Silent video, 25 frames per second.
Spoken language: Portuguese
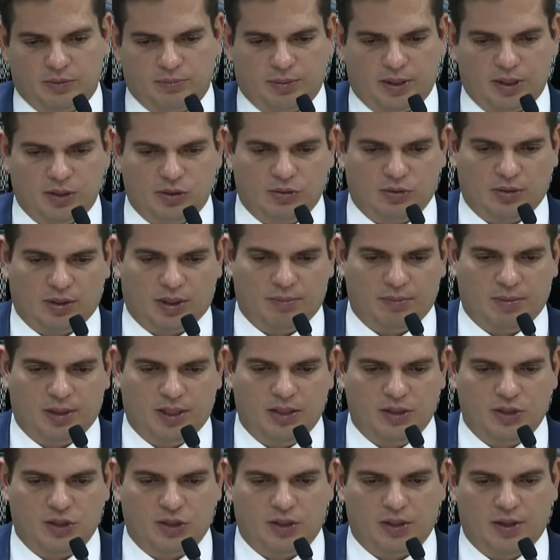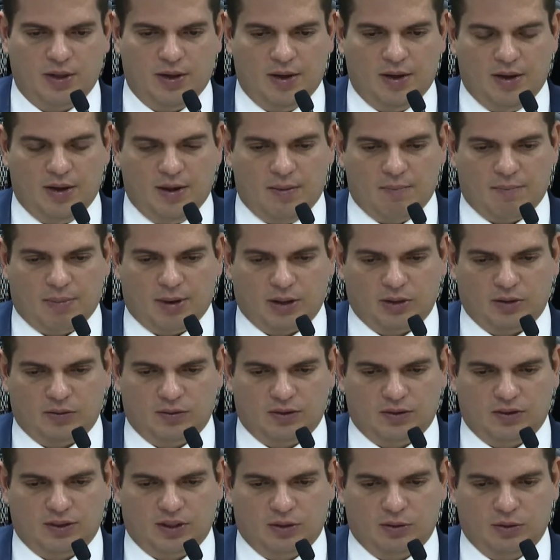particularmente para os
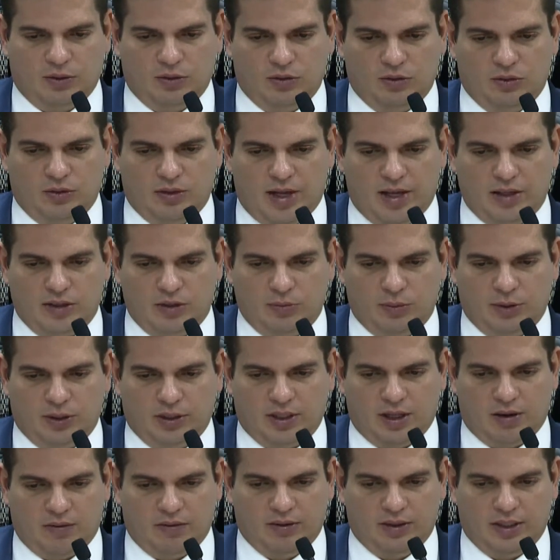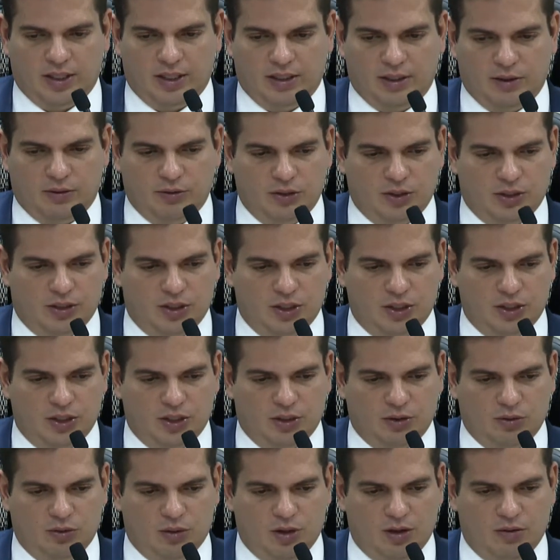vencedores do 18º leilão de
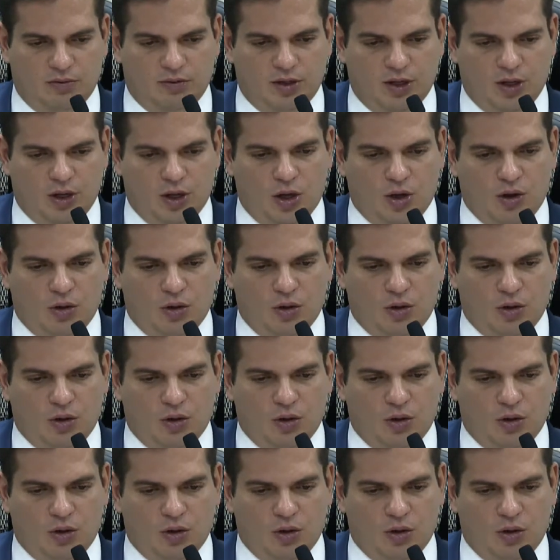energia nova,